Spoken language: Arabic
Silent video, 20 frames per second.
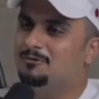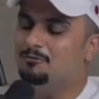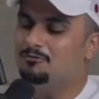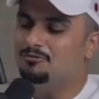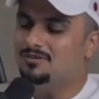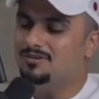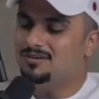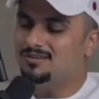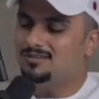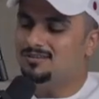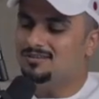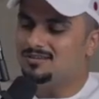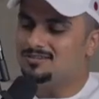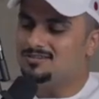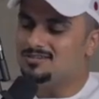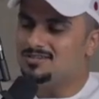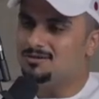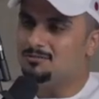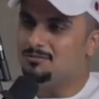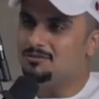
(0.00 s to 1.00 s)
في عندك
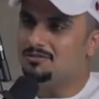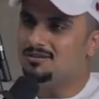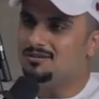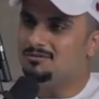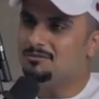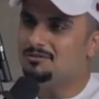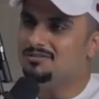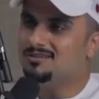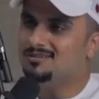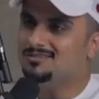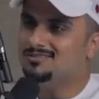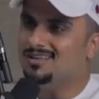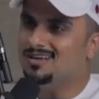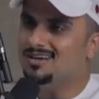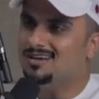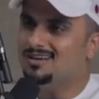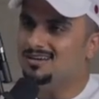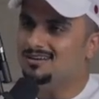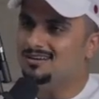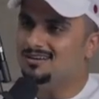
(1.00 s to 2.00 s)
شيء مثل مثل
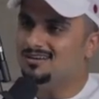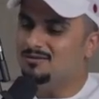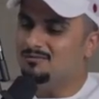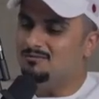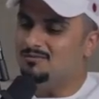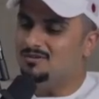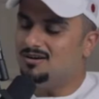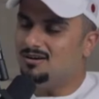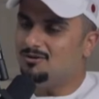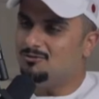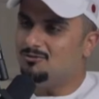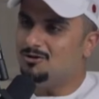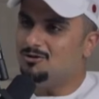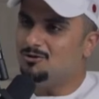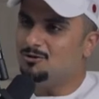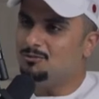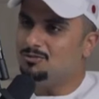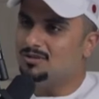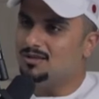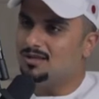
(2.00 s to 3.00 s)
طاقه من اول
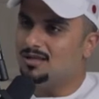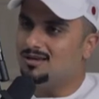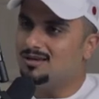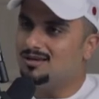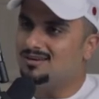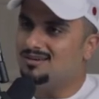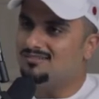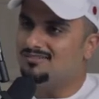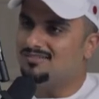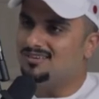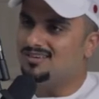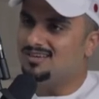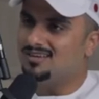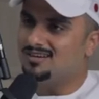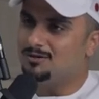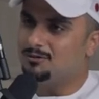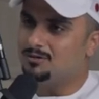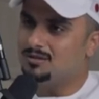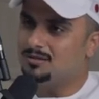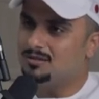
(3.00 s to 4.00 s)
يوم تلاقينا فيها
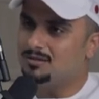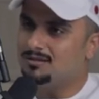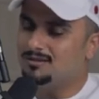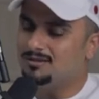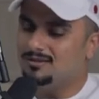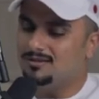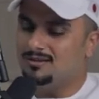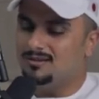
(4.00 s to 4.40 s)
انا وانت الله